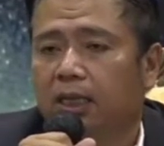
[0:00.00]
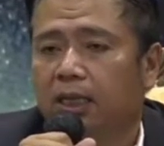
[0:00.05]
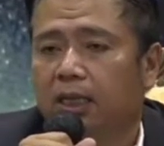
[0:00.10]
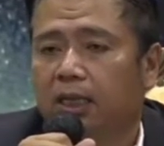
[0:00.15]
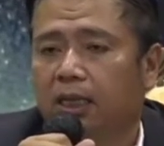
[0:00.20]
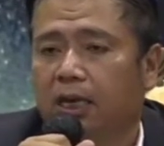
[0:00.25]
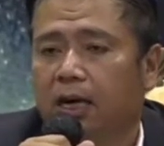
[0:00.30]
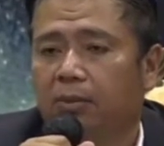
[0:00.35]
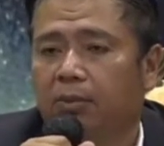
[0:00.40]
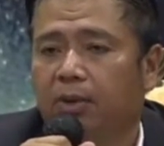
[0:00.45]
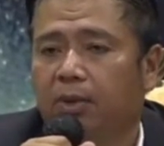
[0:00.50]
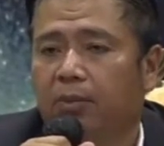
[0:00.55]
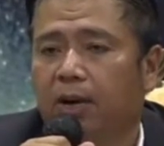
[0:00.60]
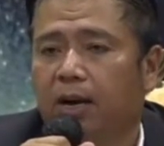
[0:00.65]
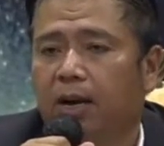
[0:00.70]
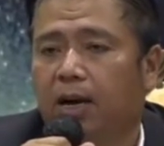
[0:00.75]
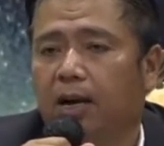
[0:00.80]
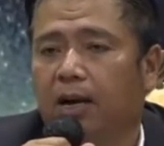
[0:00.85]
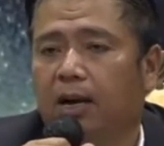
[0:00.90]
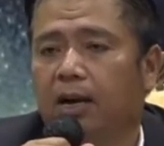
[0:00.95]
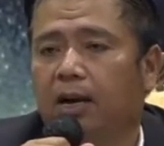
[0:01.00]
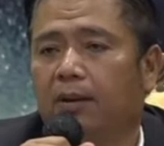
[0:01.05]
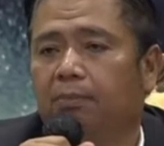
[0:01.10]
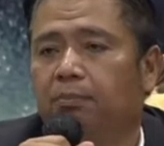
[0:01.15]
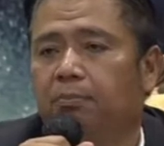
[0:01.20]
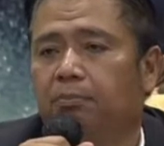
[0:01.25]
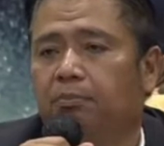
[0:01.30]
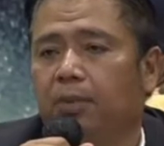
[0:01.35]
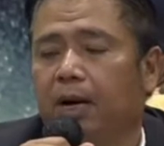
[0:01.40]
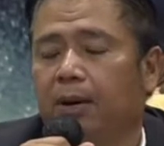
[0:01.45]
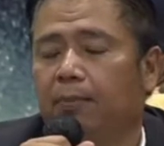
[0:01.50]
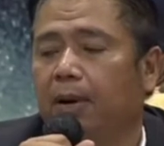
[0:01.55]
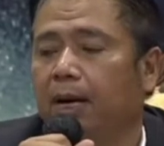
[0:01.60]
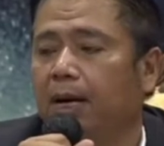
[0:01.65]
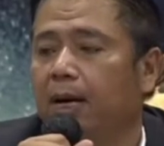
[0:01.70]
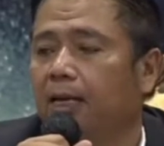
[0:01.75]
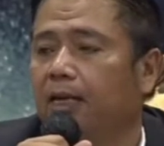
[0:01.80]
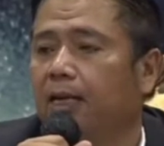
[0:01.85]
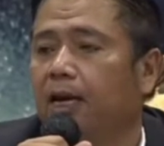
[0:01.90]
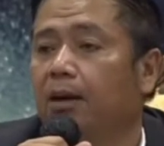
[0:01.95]
kami berharap
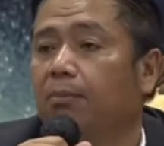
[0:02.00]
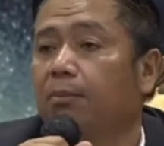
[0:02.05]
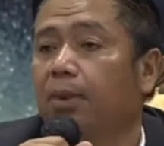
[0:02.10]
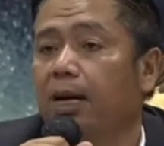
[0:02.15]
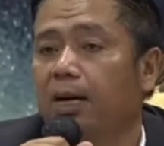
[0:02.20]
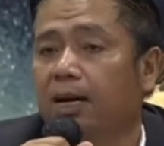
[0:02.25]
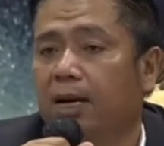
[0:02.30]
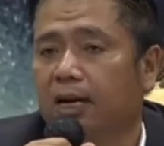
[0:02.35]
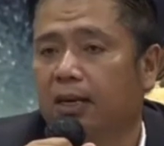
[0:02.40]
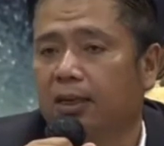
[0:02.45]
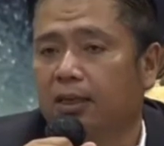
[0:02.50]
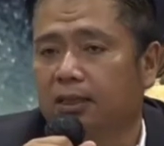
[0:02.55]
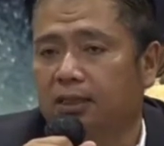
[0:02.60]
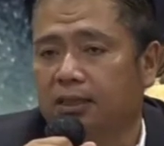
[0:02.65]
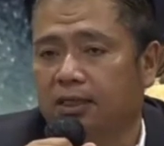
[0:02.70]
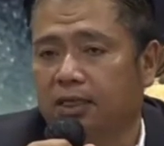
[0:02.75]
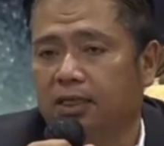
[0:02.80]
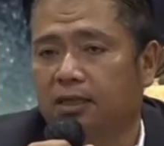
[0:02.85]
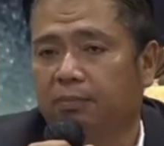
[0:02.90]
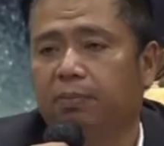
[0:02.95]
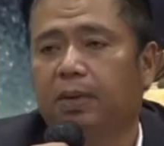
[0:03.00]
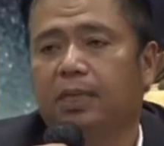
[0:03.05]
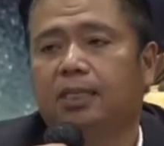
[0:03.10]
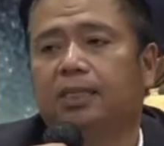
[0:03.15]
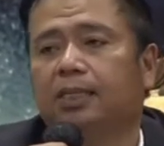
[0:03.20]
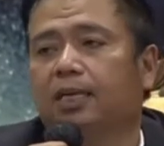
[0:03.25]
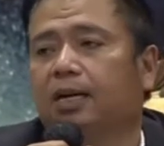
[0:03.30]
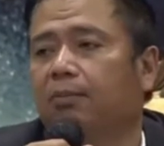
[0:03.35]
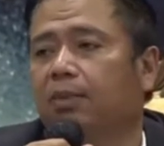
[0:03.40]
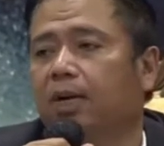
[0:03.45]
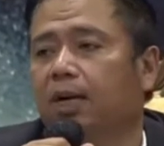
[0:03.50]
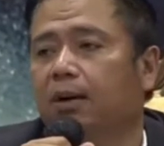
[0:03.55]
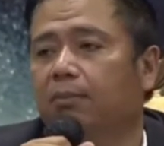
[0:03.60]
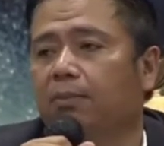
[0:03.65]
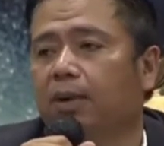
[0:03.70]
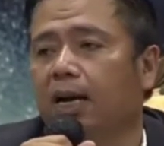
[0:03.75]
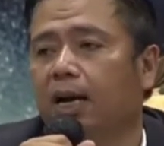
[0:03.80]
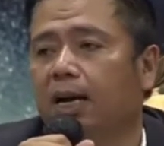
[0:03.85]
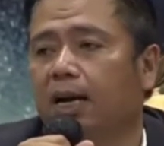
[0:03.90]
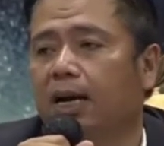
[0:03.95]
aparat keamanan secepatnya
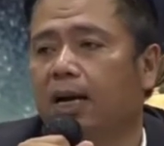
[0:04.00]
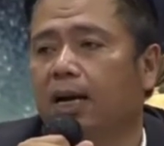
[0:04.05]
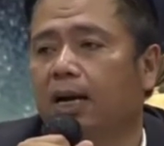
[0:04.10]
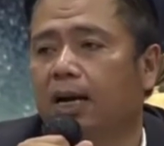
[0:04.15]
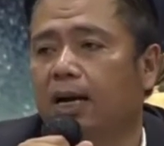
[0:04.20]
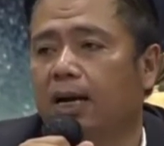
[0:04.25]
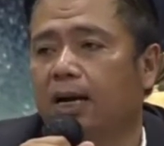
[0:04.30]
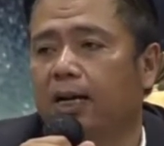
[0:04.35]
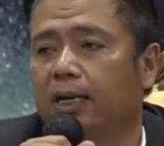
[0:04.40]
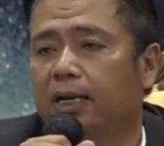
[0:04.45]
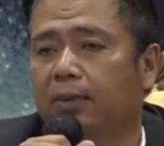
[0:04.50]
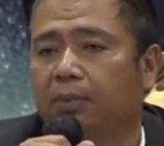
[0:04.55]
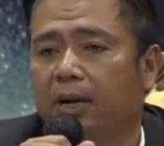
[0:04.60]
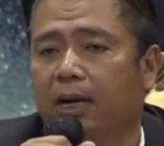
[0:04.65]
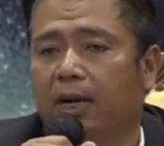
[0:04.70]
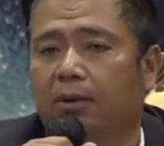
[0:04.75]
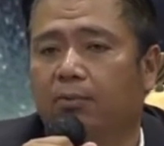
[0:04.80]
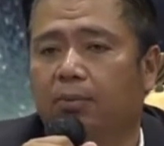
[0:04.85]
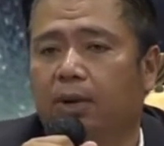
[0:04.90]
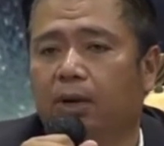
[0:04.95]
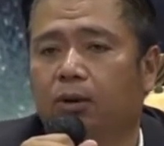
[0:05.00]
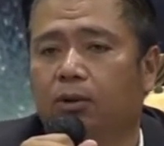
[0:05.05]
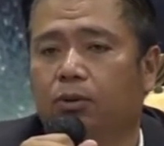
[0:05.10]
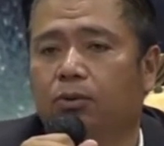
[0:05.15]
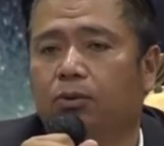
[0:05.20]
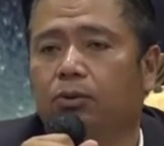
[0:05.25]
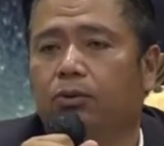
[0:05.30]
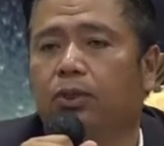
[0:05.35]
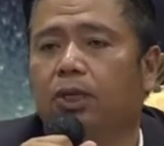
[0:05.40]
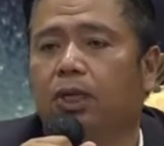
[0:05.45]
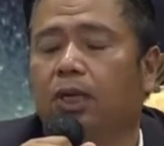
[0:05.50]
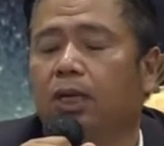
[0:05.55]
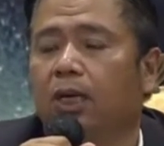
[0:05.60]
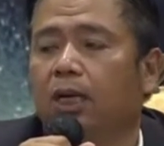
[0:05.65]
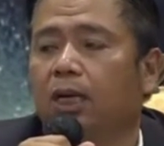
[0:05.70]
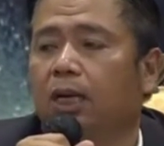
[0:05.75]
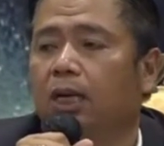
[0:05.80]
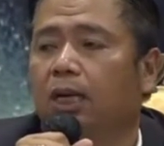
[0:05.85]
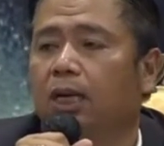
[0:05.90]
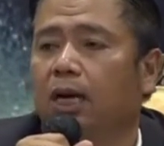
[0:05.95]
mengambil langkah-langkah yang dipandang perlu
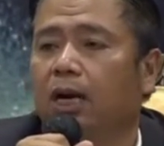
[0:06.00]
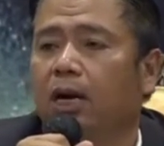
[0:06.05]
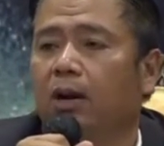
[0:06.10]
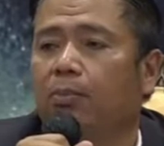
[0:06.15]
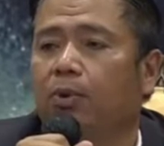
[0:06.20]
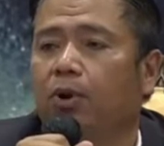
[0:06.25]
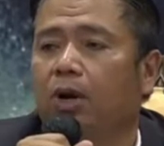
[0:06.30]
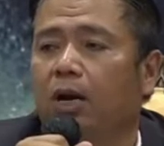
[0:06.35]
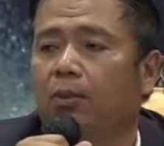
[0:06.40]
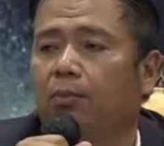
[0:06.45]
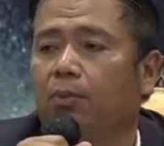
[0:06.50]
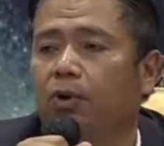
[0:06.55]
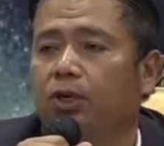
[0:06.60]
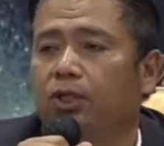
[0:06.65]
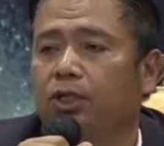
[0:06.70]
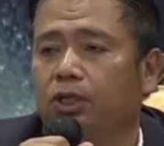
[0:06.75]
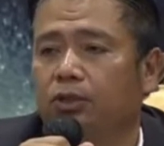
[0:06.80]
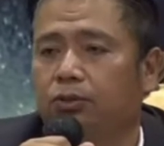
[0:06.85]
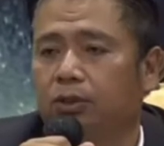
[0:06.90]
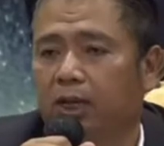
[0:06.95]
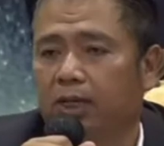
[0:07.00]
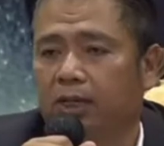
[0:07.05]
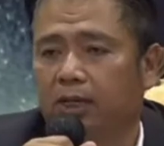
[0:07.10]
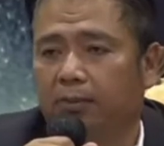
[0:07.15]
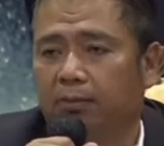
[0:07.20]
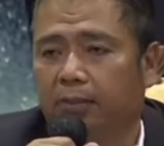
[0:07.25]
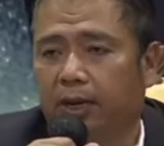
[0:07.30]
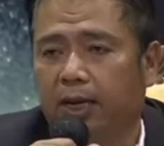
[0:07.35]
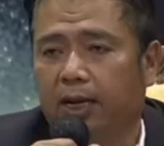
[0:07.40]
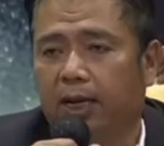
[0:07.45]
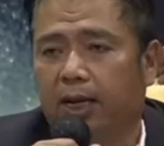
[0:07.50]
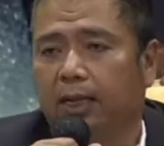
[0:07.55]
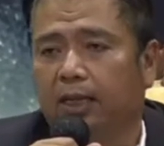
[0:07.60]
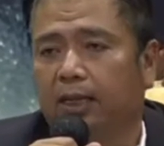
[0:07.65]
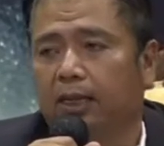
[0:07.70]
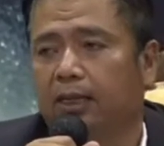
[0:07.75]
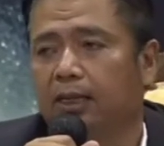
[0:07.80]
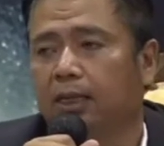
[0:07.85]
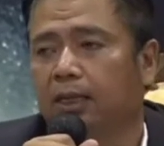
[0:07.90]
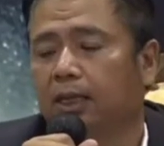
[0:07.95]
karena laporan polisi sudah
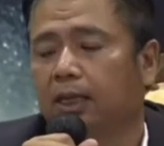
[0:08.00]
disampaikan.